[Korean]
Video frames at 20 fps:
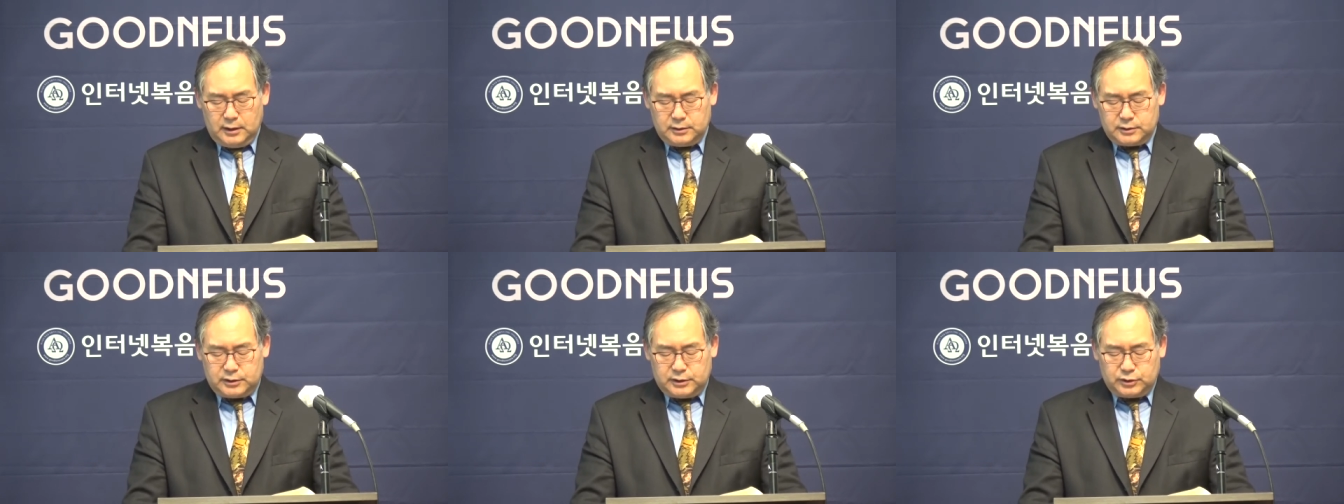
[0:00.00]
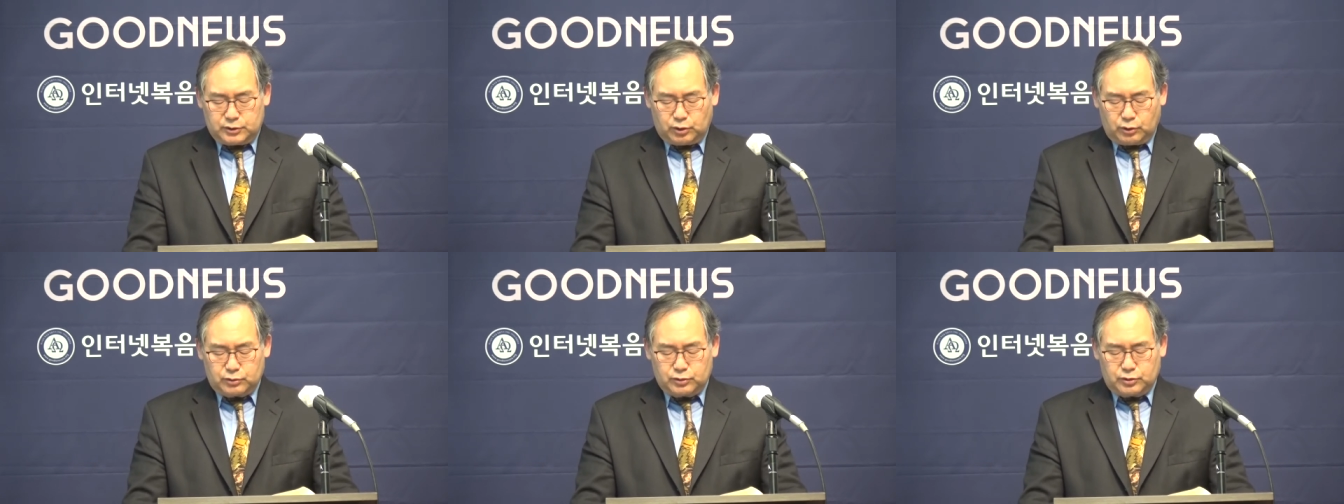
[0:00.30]

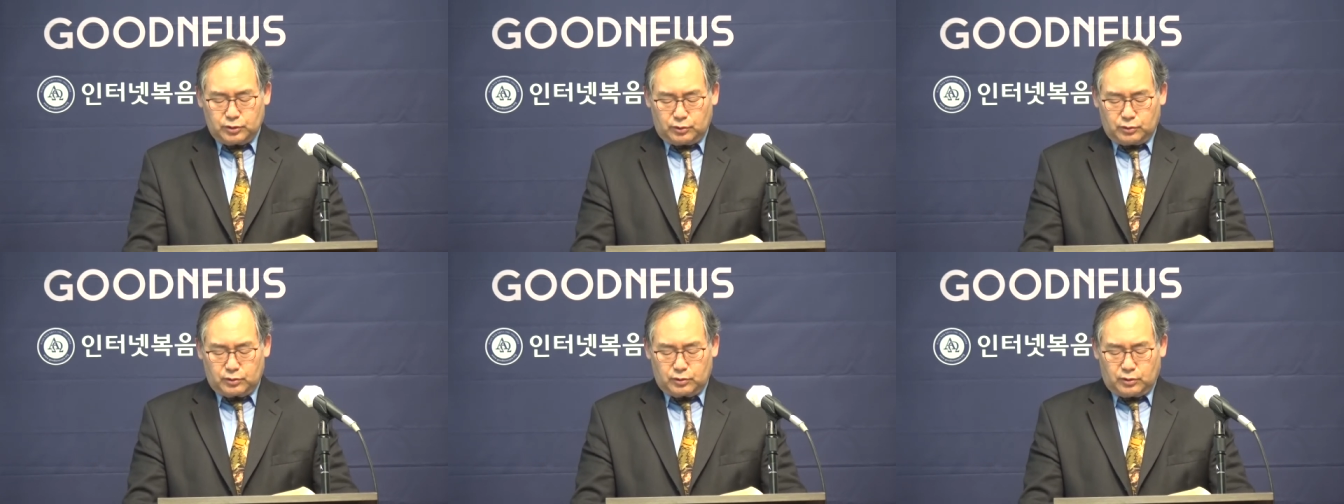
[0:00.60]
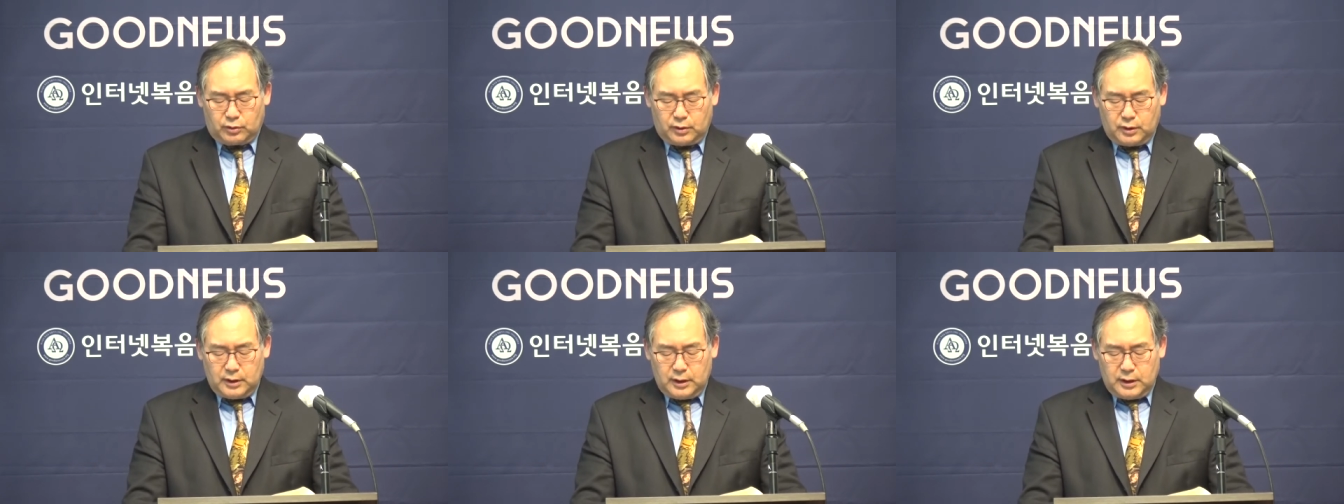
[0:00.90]

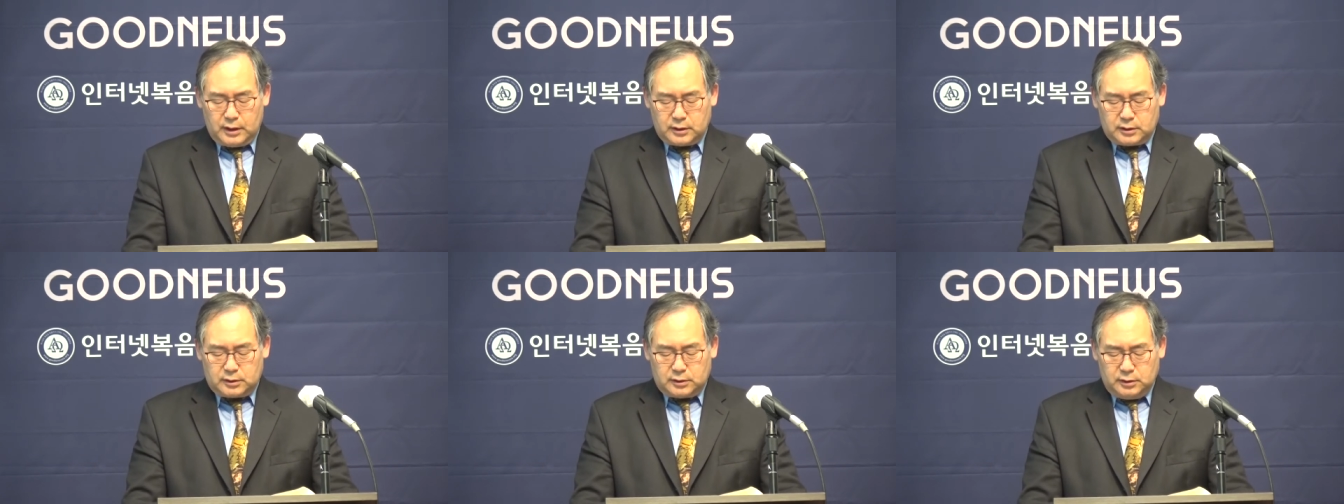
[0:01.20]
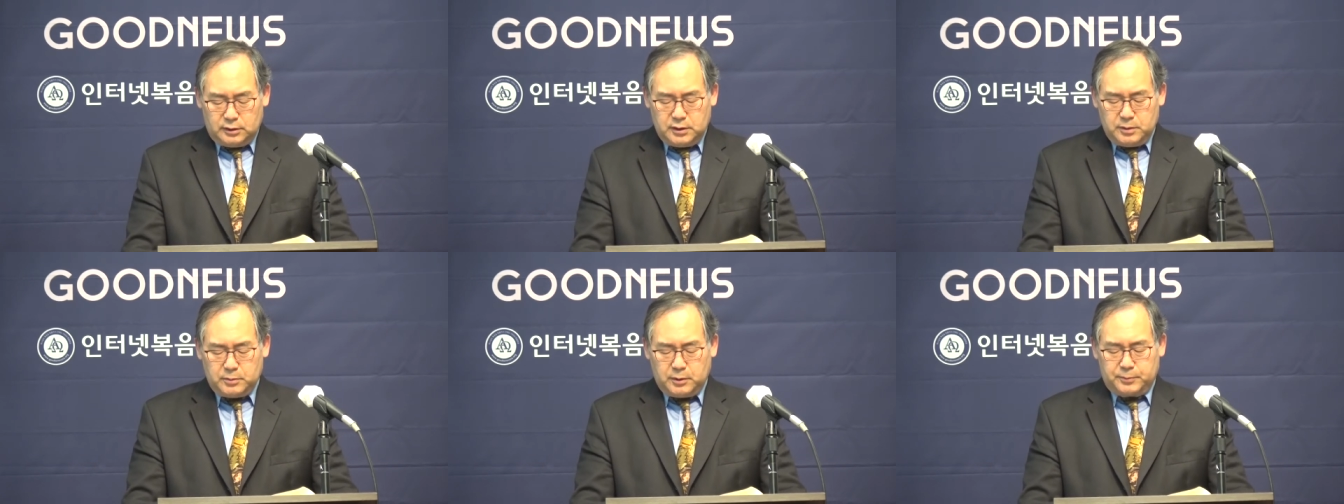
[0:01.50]
지속적으로
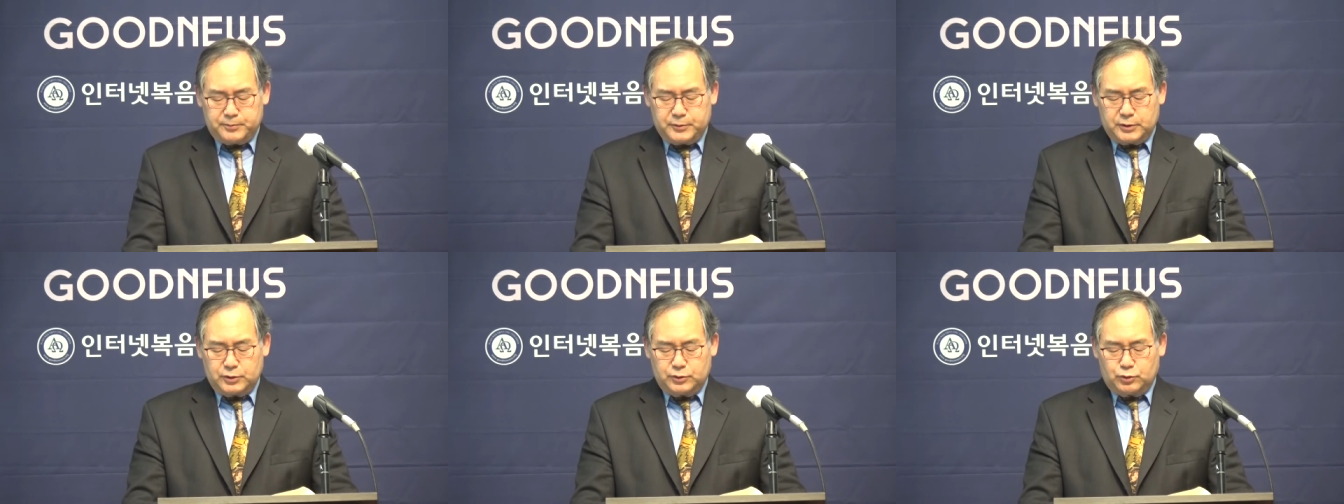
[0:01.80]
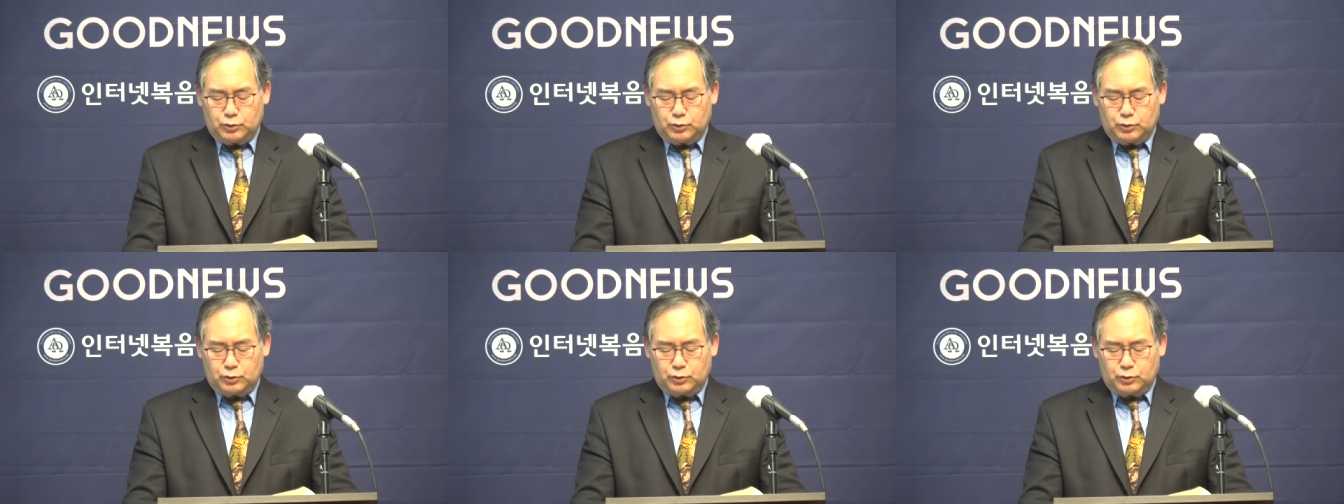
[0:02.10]
끊임없이